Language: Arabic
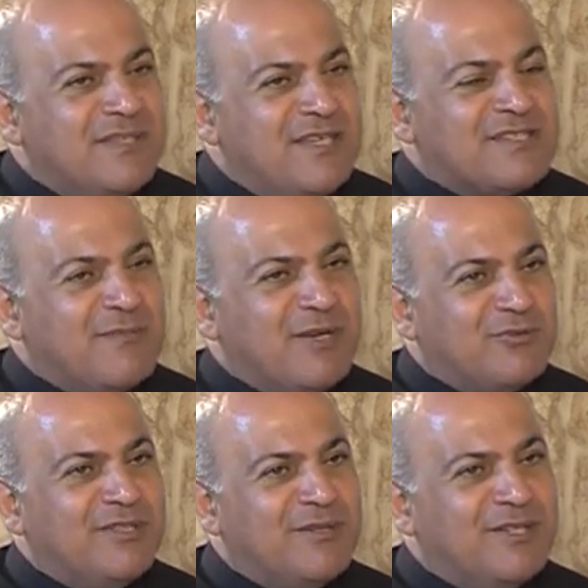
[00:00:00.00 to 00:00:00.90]
اذا
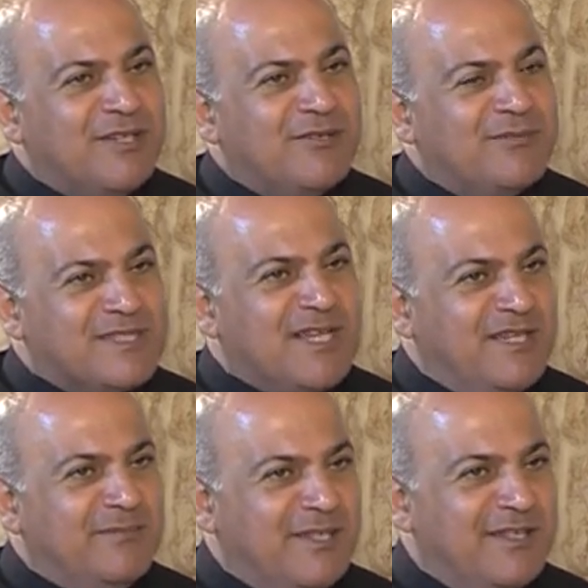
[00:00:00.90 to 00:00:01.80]
ماروني بنقول له
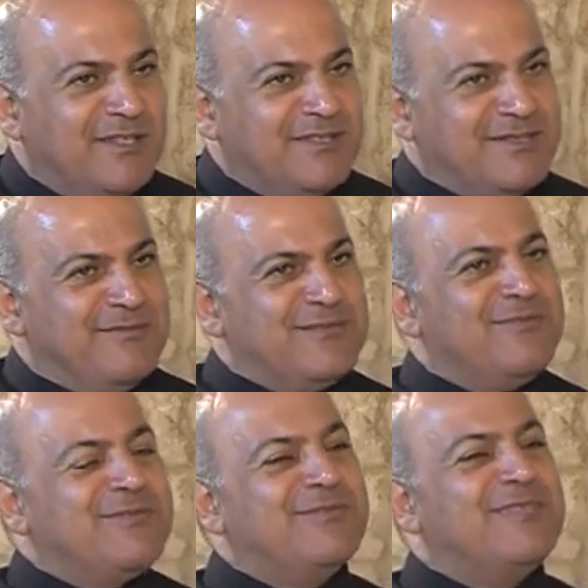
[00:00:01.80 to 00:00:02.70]
بنسلم عليك اذا مش
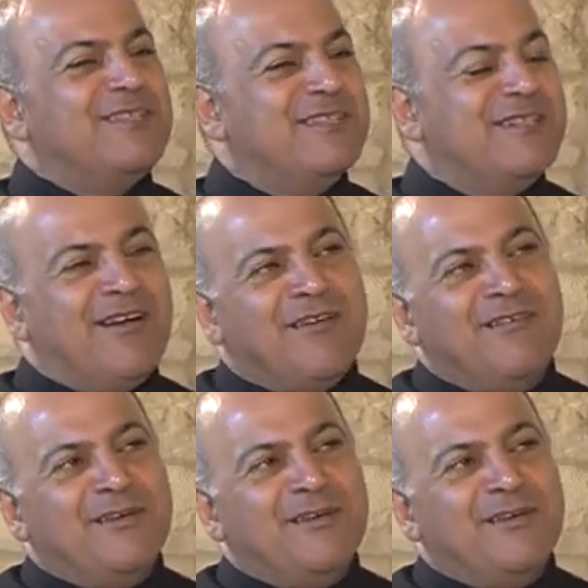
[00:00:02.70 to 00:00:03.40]
ماروني لا